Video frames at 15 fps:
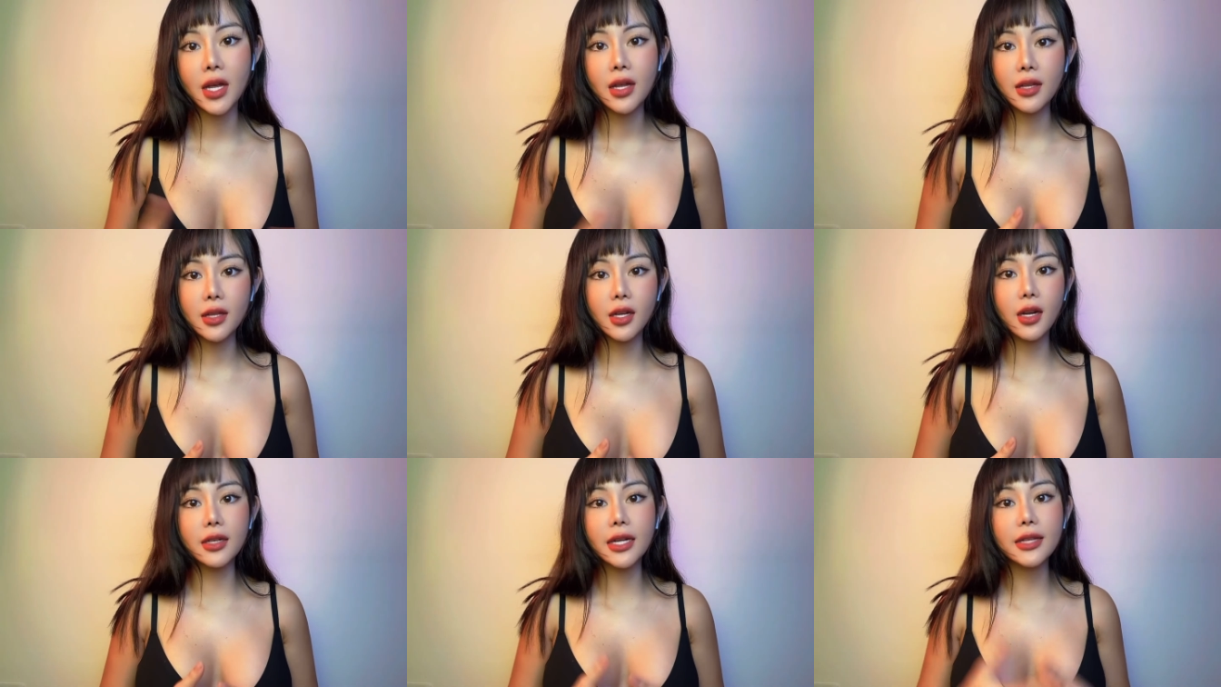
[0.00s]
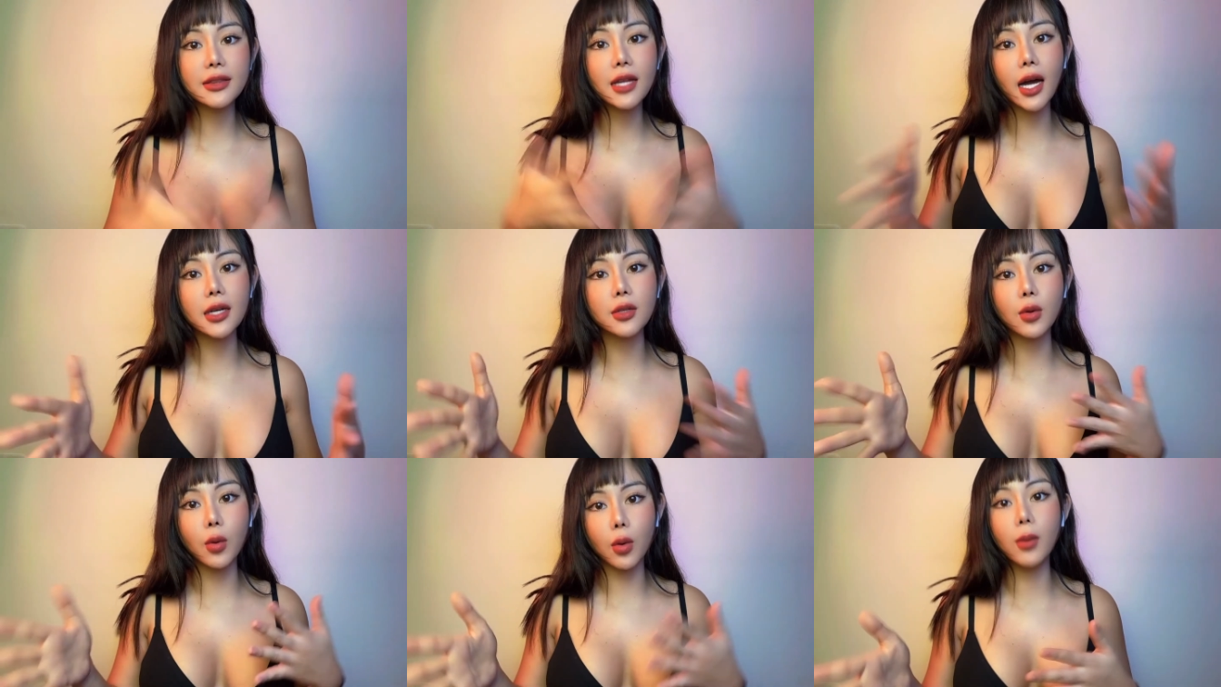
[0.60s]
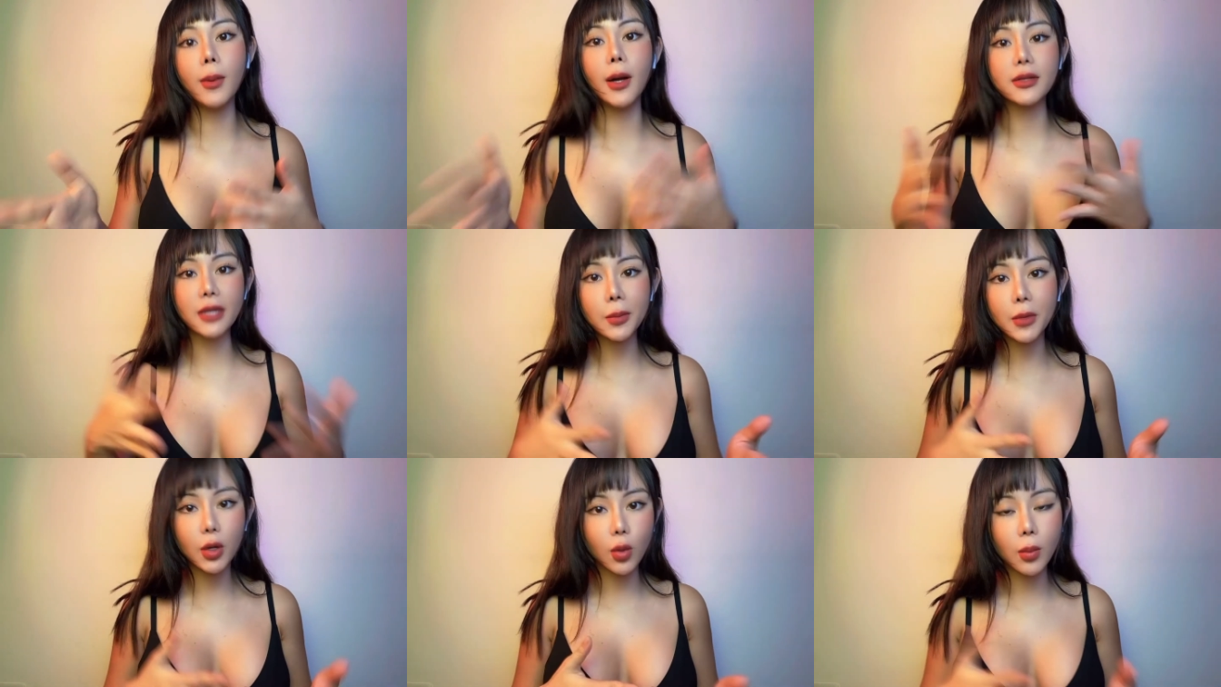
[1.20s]
cho nên cái tên của bo
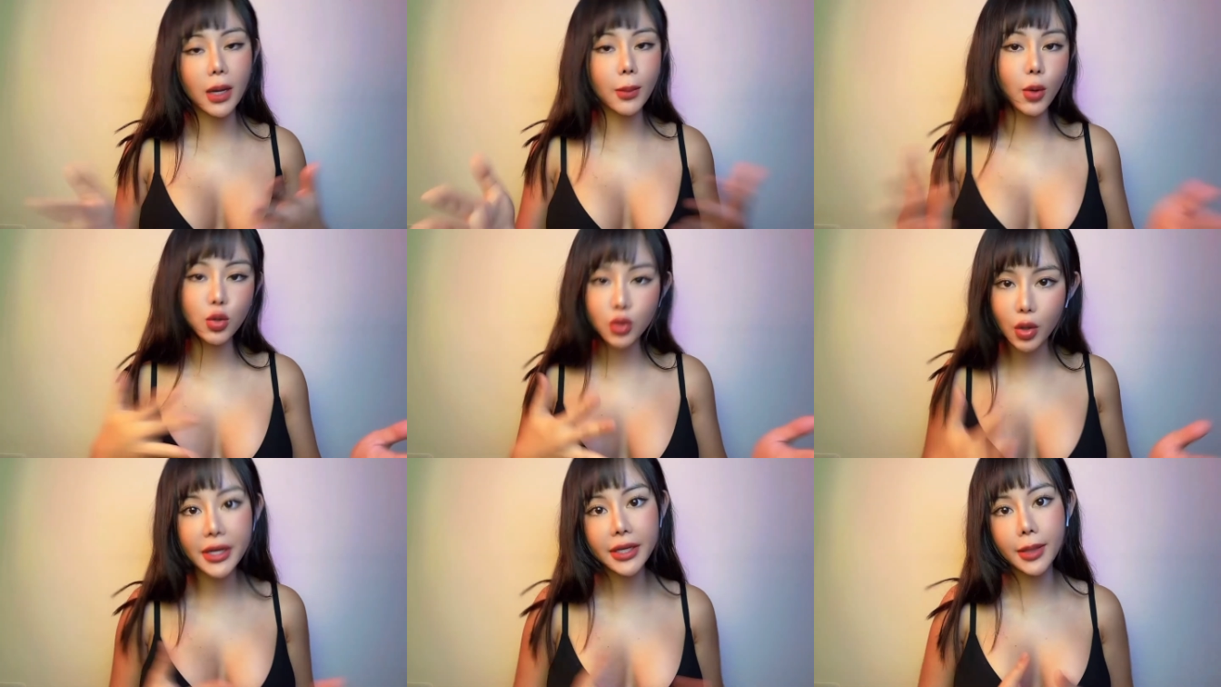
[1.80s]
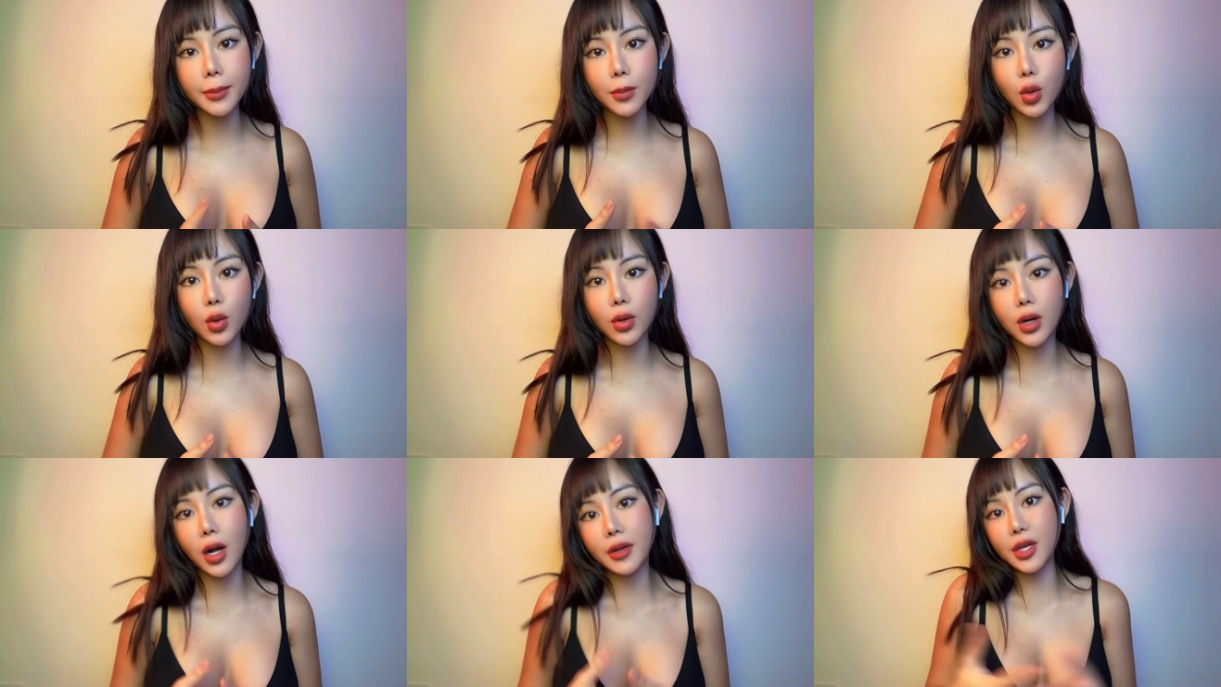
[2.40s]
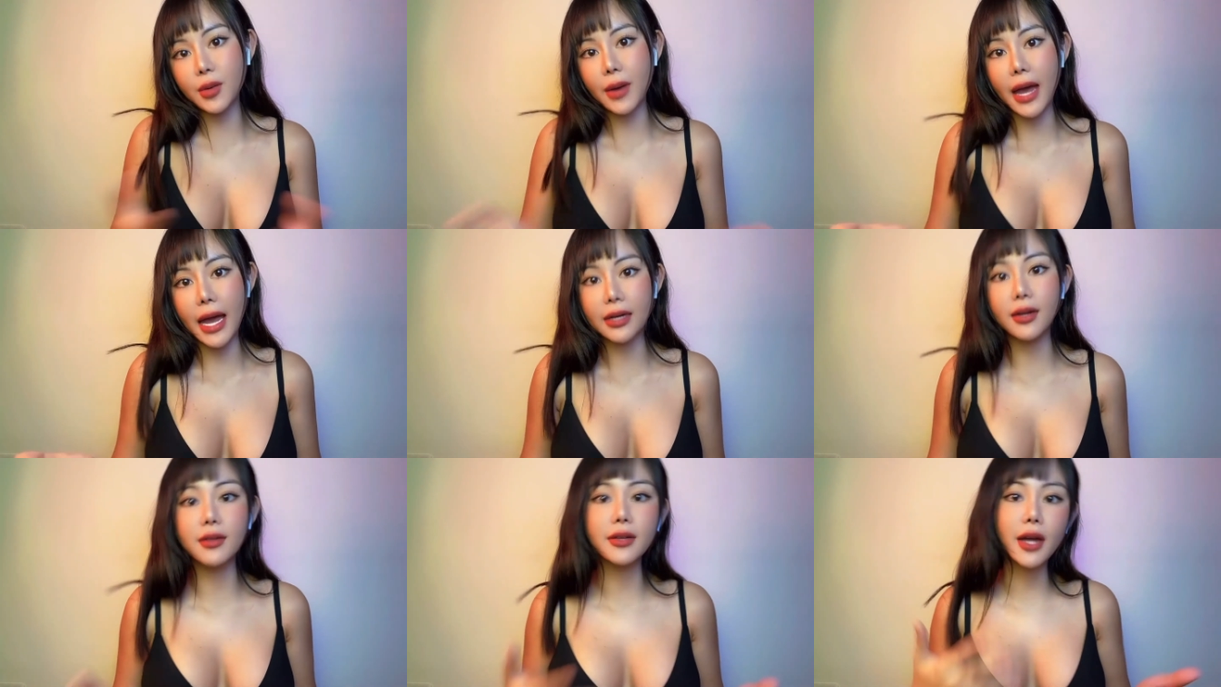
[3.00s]
tóc nó cũng là botulinum luôn có nhiều hãng nó